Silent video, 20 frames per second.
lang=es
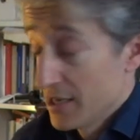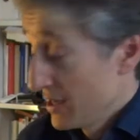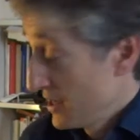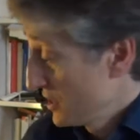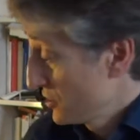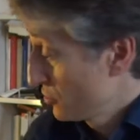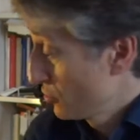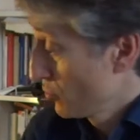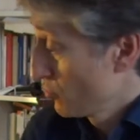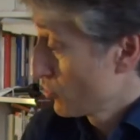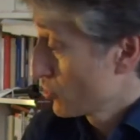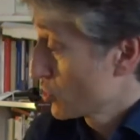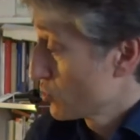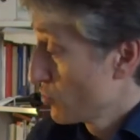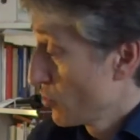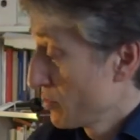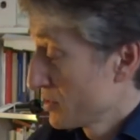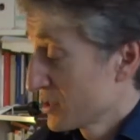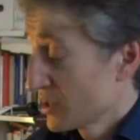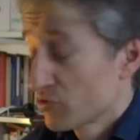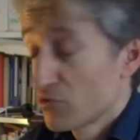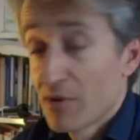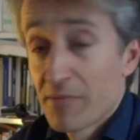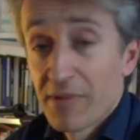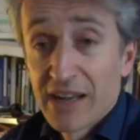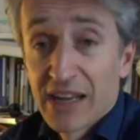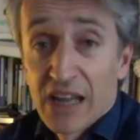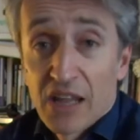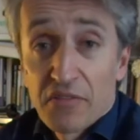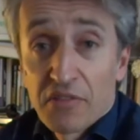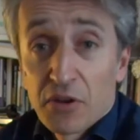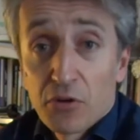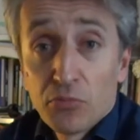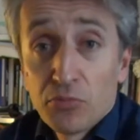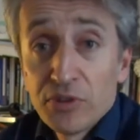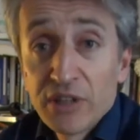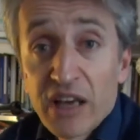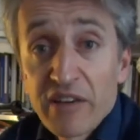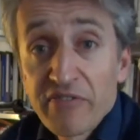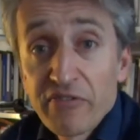Esto, pues como ves, es una manera de hacer
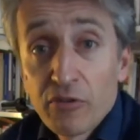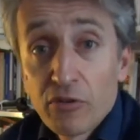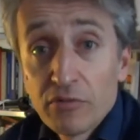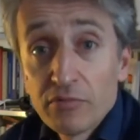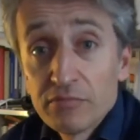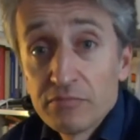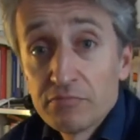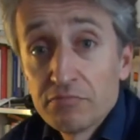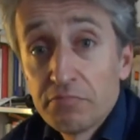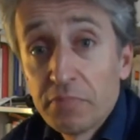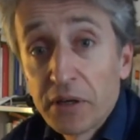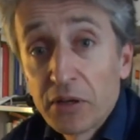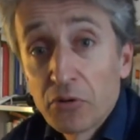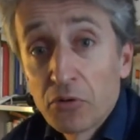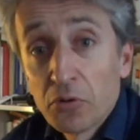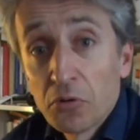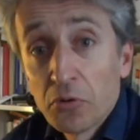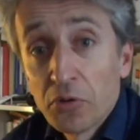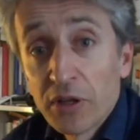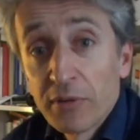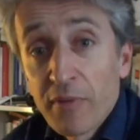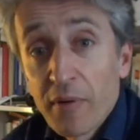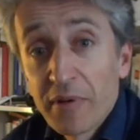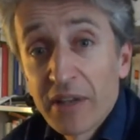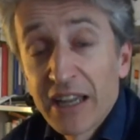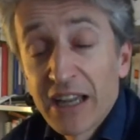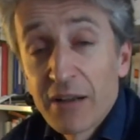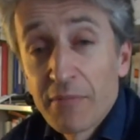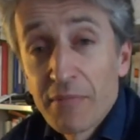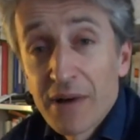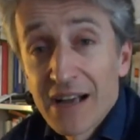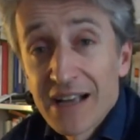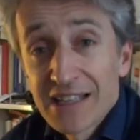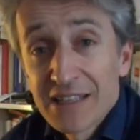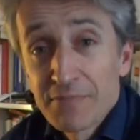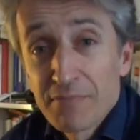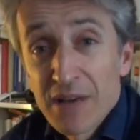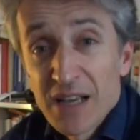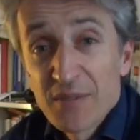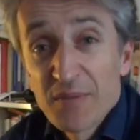un DAFO, pero de manera
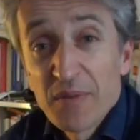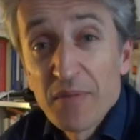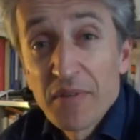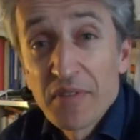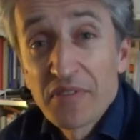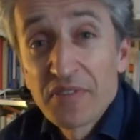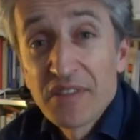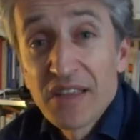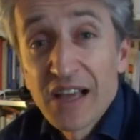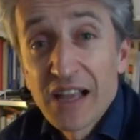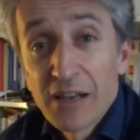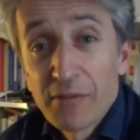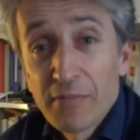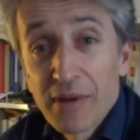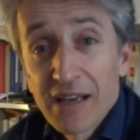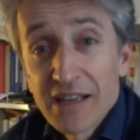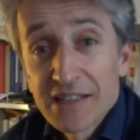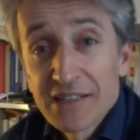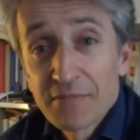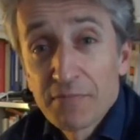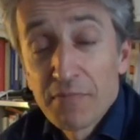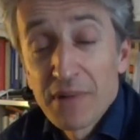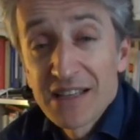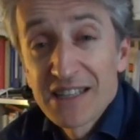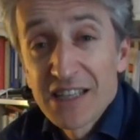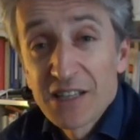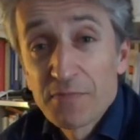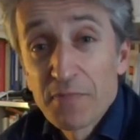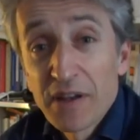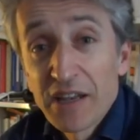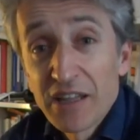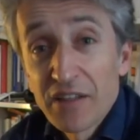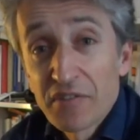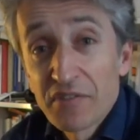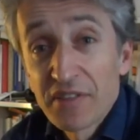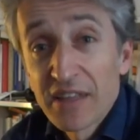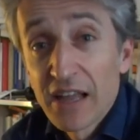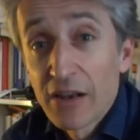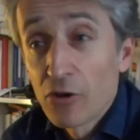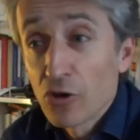más, más vivencial, más, más
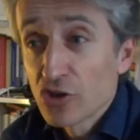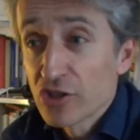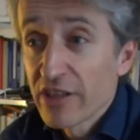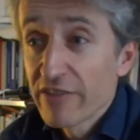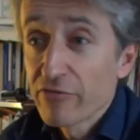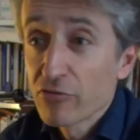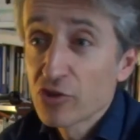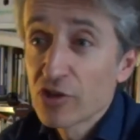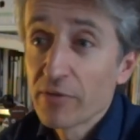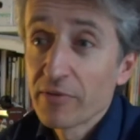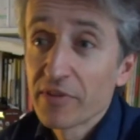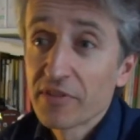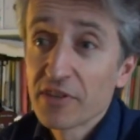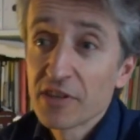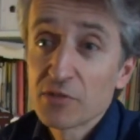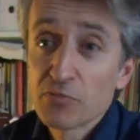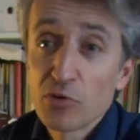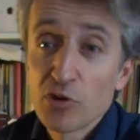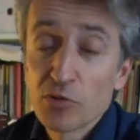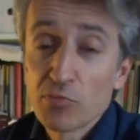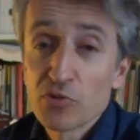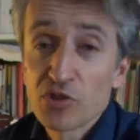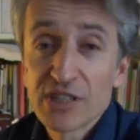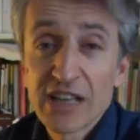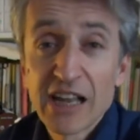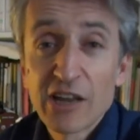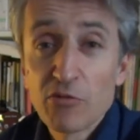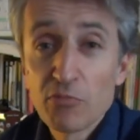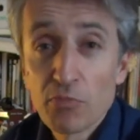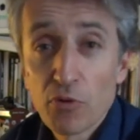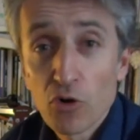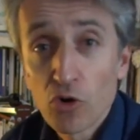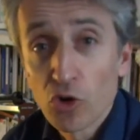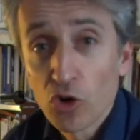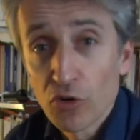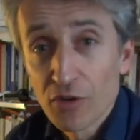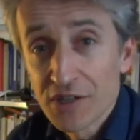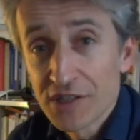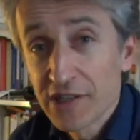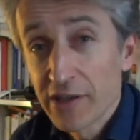experiencial. Los DAFOs a veces, bueno, pues salen un poco
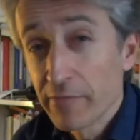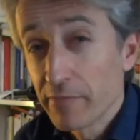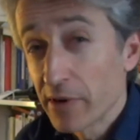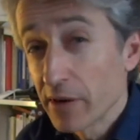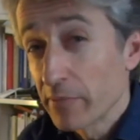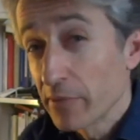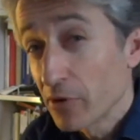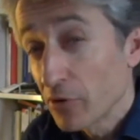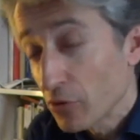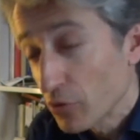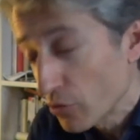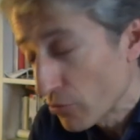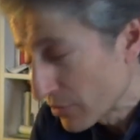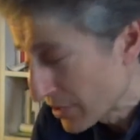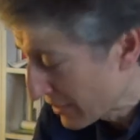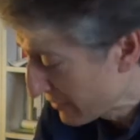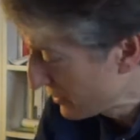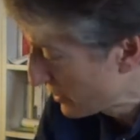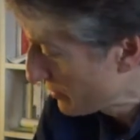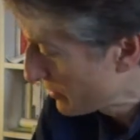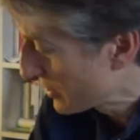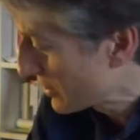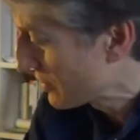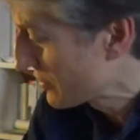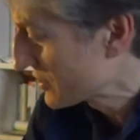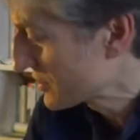lo de siempre, pero con una dinámica de